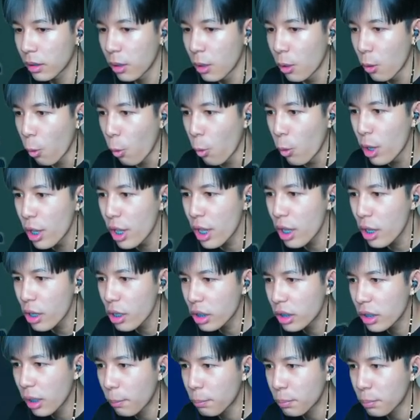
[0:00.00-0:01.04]
อุ้ย
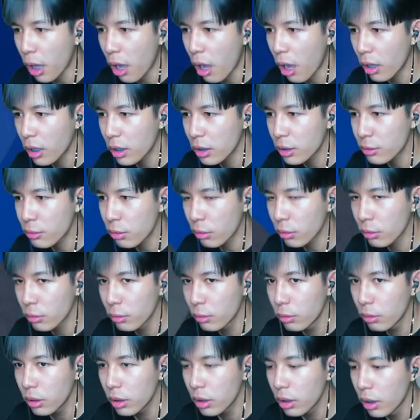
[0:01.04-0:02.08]
เกือบตายสดุ
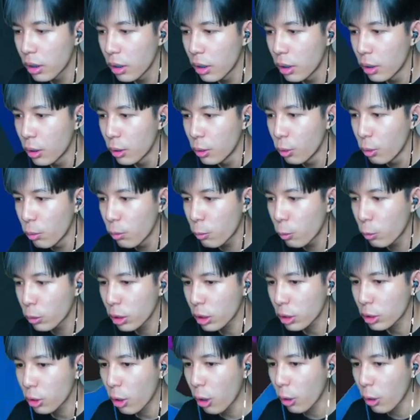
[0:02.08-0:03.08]
ยลุมกูต้องสอง